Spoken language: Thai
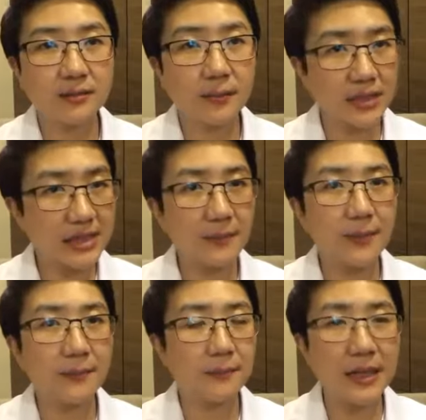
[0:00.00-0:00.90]
มันจะ
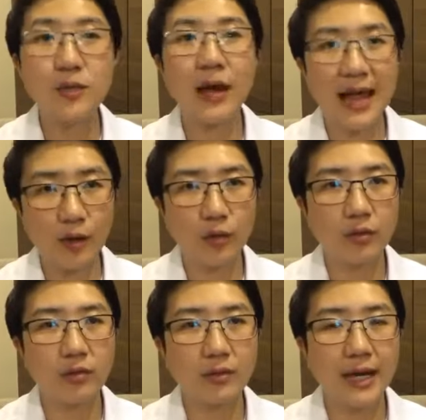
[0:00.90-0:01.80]
เป็นอยู่แล้ว
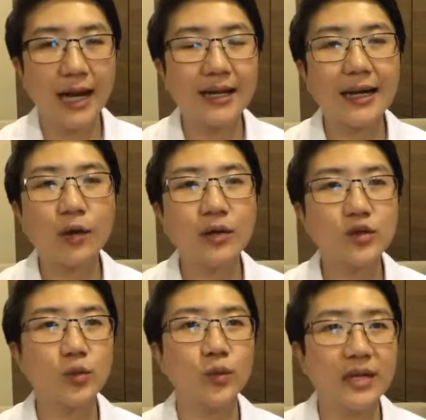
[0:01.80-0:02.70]
นะคะ ดังนั้นคนที่
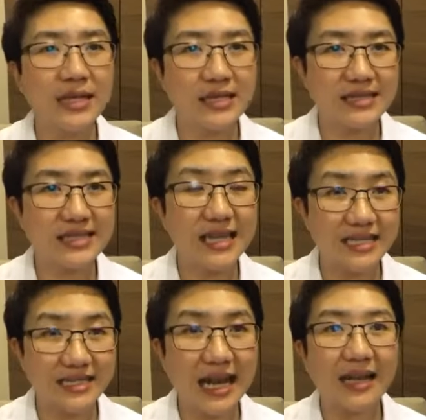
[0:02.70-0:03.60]
สูบบุหรี่
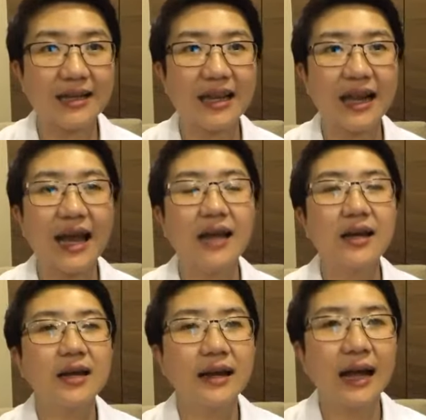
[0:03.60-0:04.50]
จัดๆนะคะ
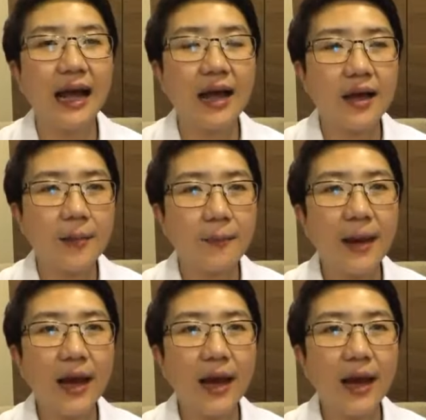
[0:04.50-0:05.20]
นะคะ มาก